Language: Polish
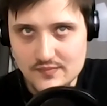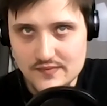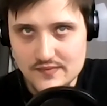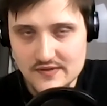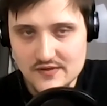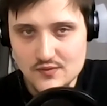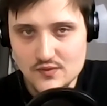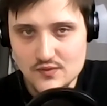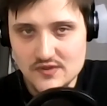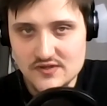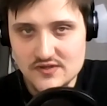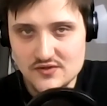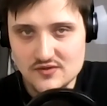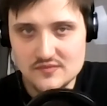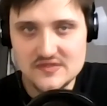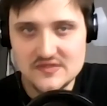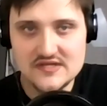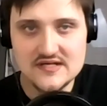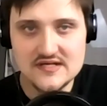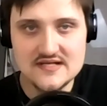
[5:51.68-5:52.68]
były
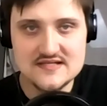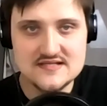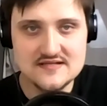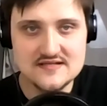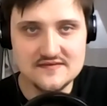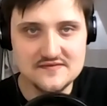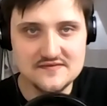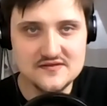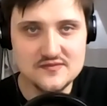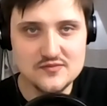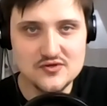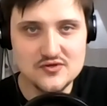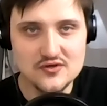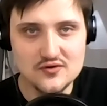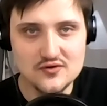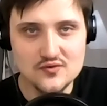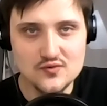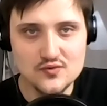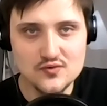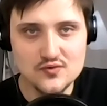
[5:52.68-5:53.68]
nominacje w tym
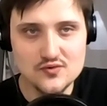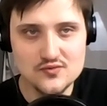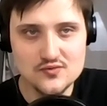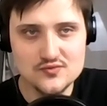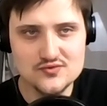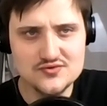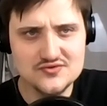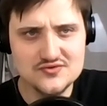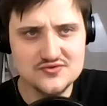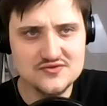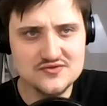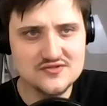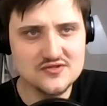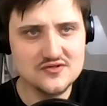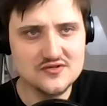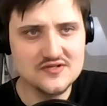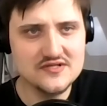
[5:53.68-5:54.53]
roku, już